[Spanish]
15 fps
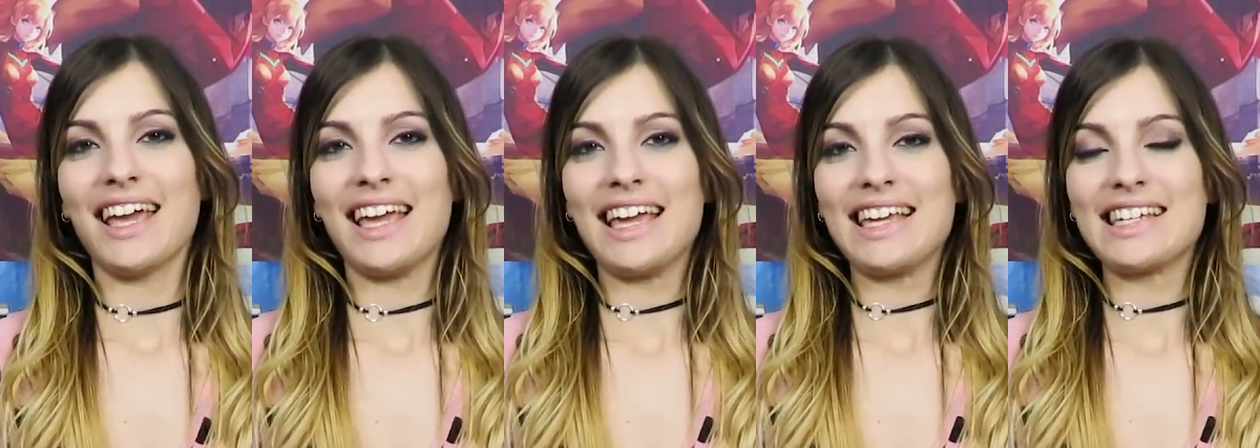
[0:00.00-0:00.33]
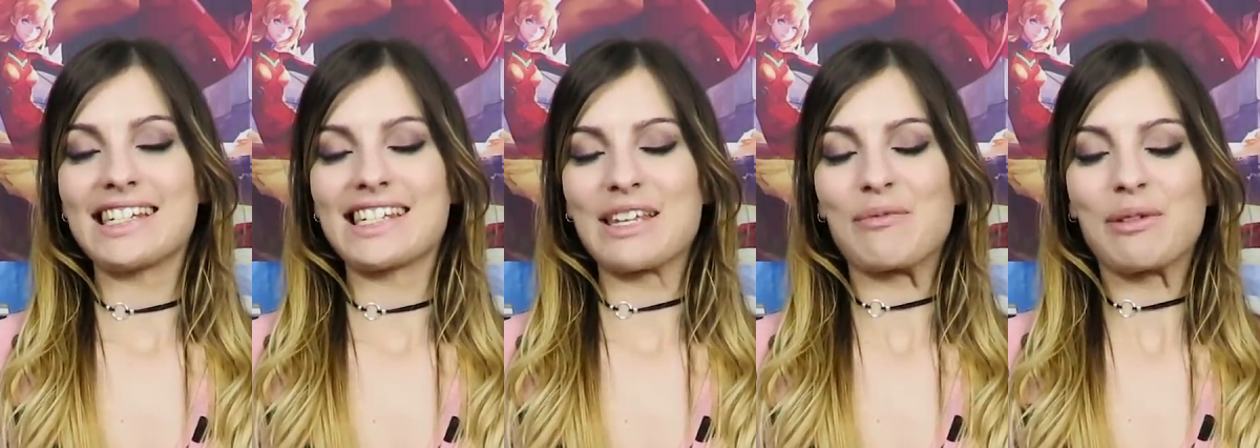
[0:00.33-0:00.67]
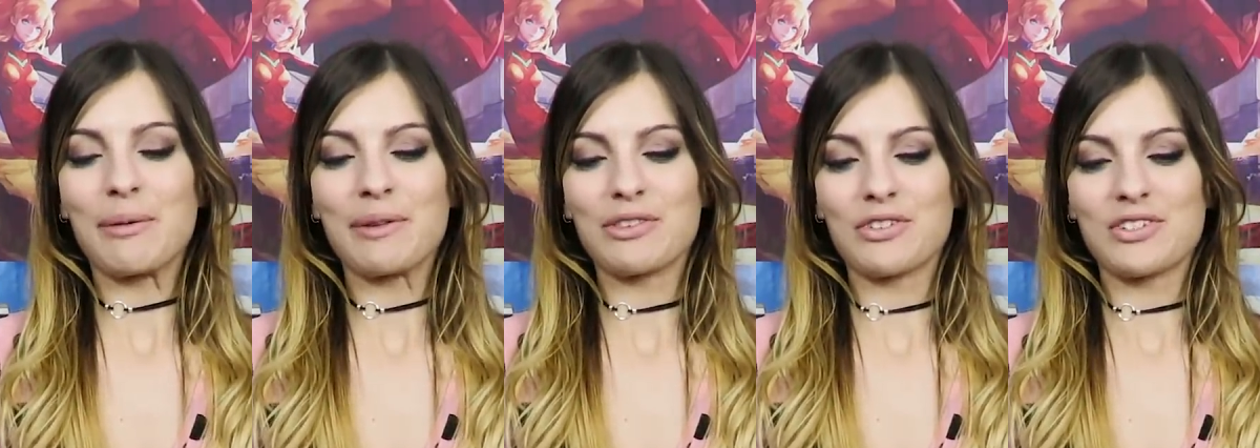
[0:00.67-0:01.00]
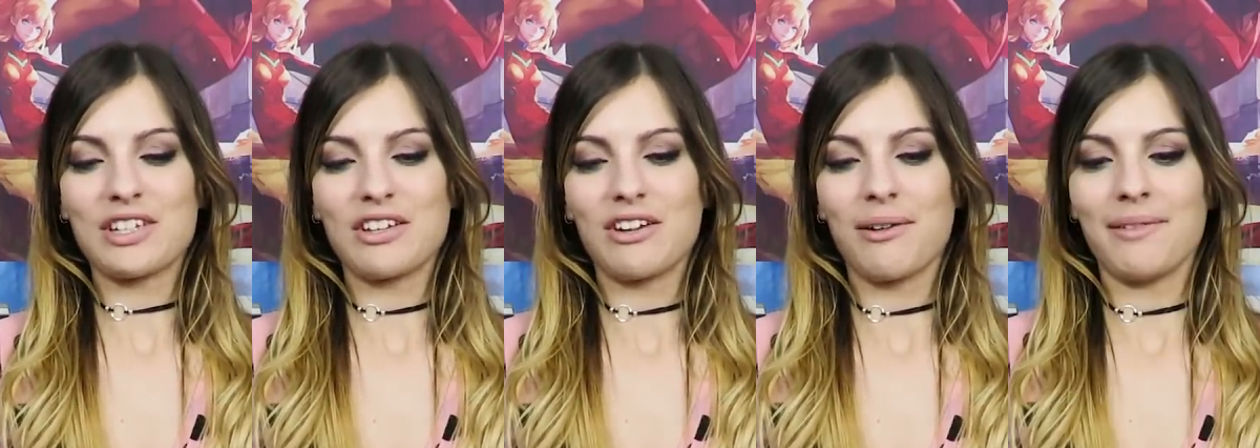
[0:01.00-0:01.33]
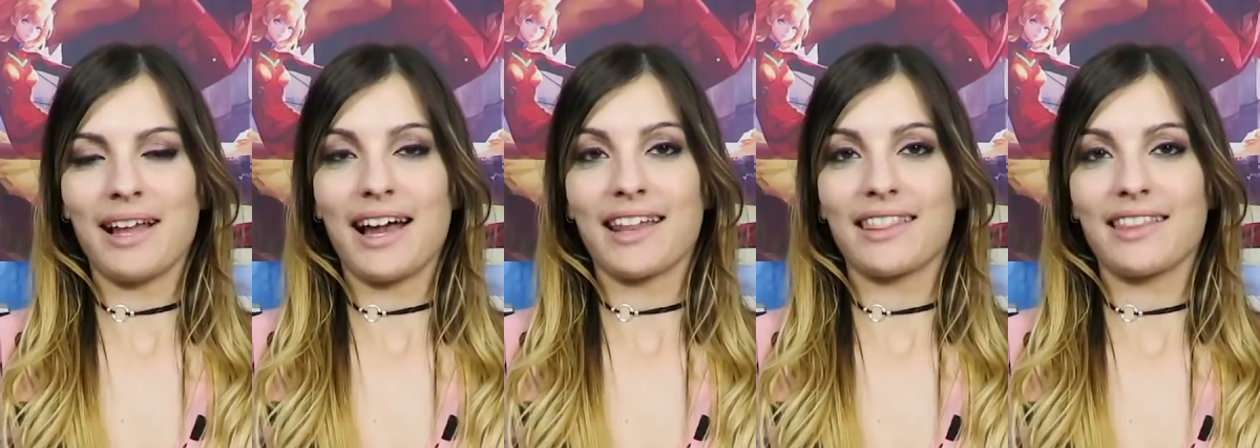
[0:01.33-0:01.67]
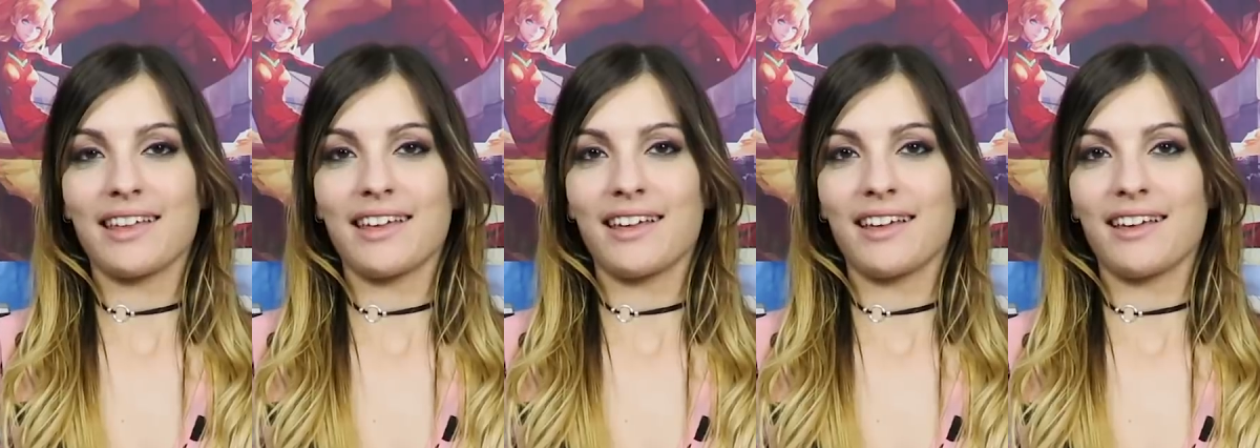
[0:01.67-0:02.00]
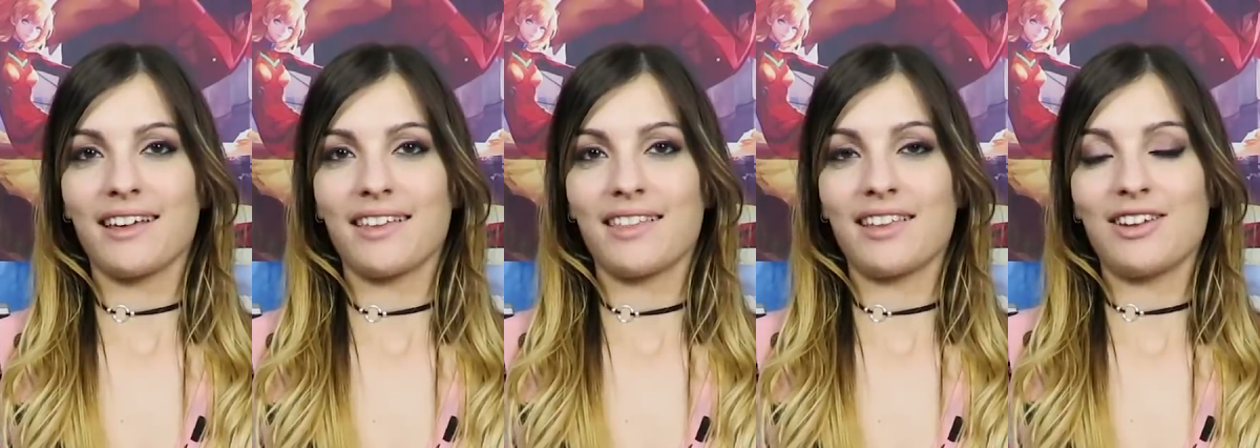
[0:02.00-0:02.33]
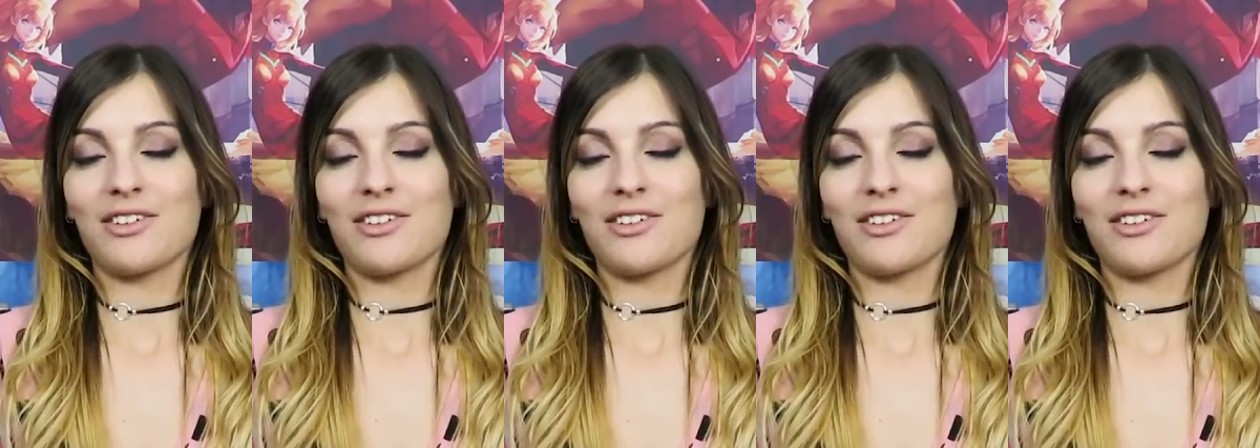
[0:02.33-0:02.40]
Eh, simplemente os quiero hablar de,